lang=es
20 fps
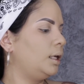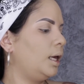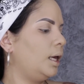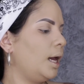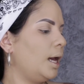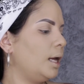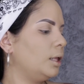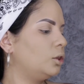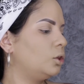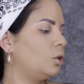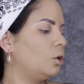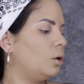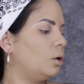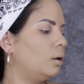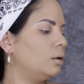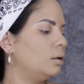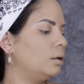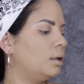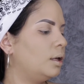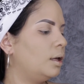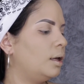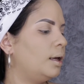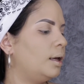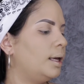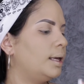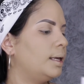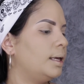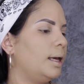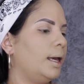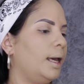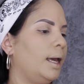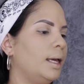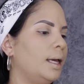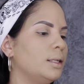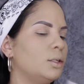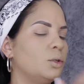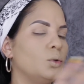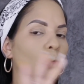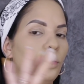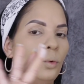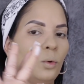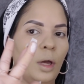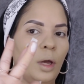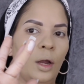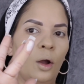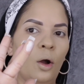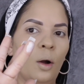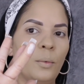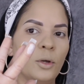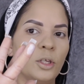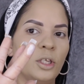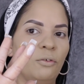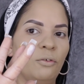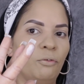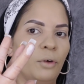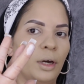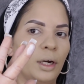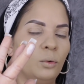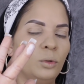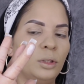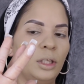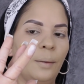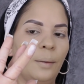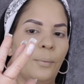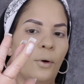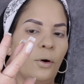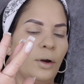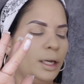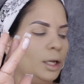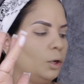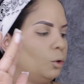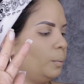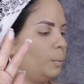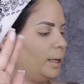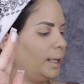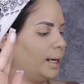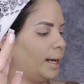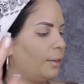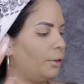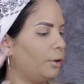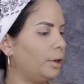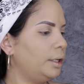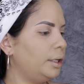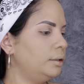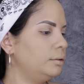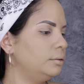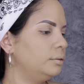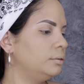Y esto es, es pues, como si fuera un tipo iluminador.